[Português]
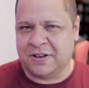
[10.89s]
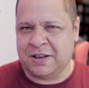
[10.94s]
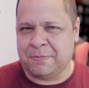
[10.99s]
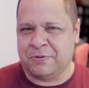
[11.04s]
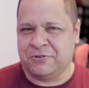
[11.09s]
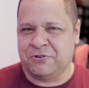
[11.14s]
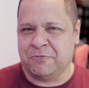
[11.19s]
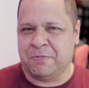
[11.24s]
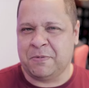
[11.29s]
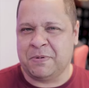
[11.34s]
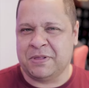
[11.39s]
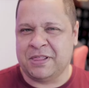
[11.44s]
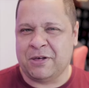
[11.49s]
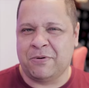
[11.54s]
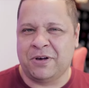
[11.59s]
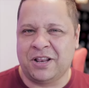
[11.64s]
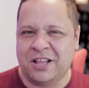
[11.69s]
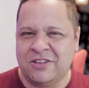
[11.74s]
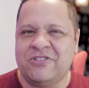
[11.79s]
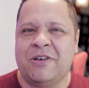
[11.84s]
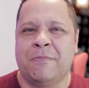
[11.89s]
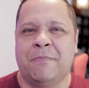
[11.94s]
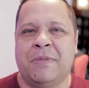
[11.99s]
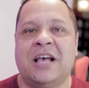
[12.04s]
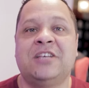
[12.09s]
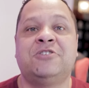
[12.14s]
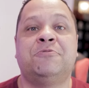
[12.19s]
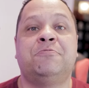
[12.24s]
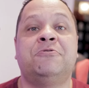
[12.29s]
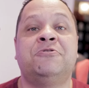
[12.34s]
ela pediu para mandar um grande
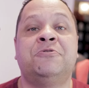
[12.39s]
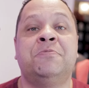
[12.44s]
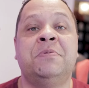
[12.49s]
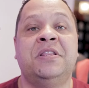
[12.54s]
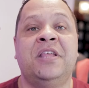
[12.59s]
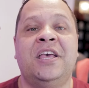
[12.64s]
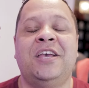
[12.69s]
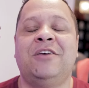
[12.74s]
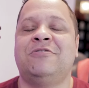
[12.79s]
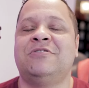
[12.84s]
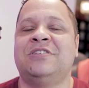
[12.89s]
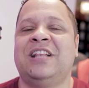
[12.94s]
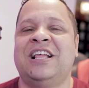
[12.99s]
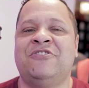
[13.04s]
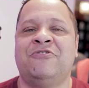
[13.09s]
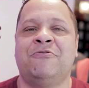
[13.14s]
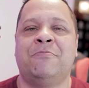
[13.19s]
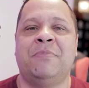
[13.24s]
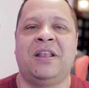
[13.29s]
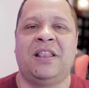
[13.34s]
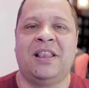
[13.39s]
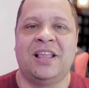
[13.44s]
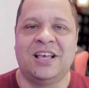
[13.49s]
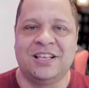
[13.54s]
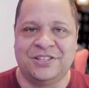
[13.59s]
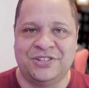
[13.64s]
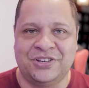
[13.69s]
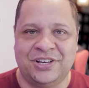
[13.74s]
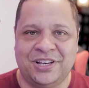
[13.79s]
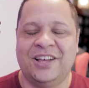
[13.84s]
abraço para os mineiros lá de
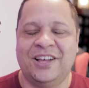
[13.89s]
Uberlândia.